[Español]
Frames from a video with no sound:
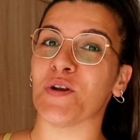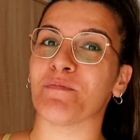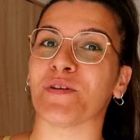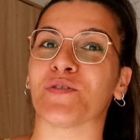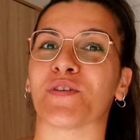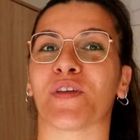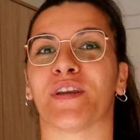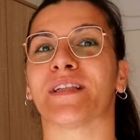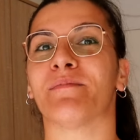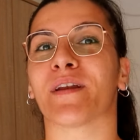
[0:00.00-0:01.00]
solo mi
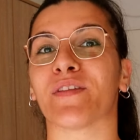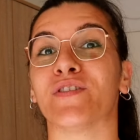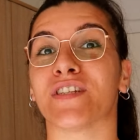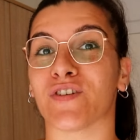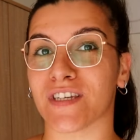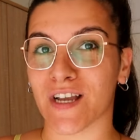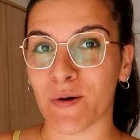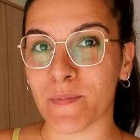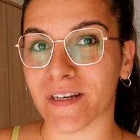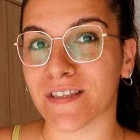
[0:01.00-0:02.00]
nutricionista, perdón, sino que se ha
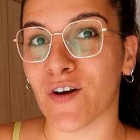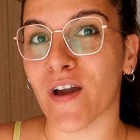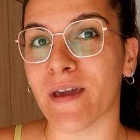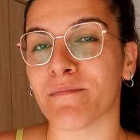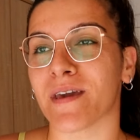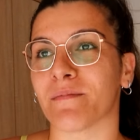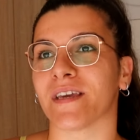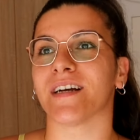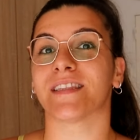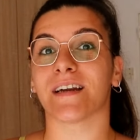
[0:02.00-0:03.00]
convertido en mi
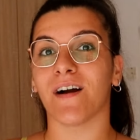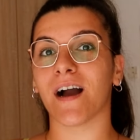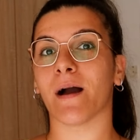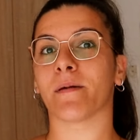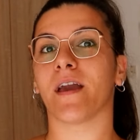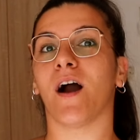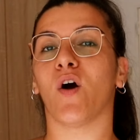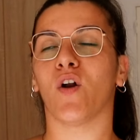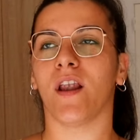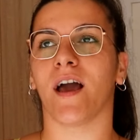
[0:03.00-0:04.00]
amiga Trabaja vía
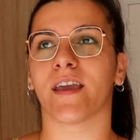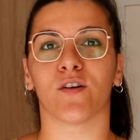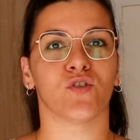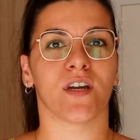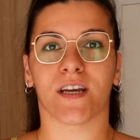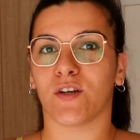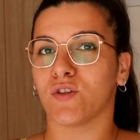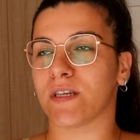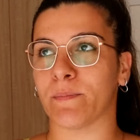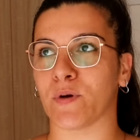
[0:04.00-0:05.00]
online, o sea que no
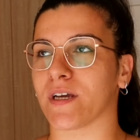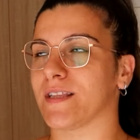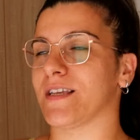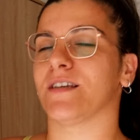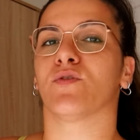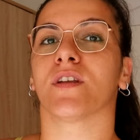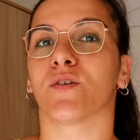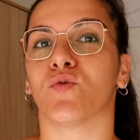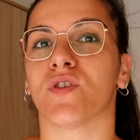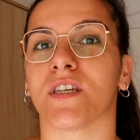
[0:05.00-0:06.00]
tienes por qué estar yendo a
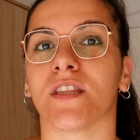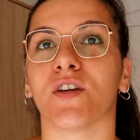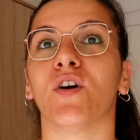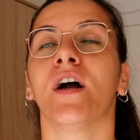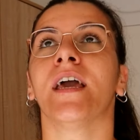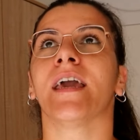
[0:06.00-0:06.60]
ningún sitio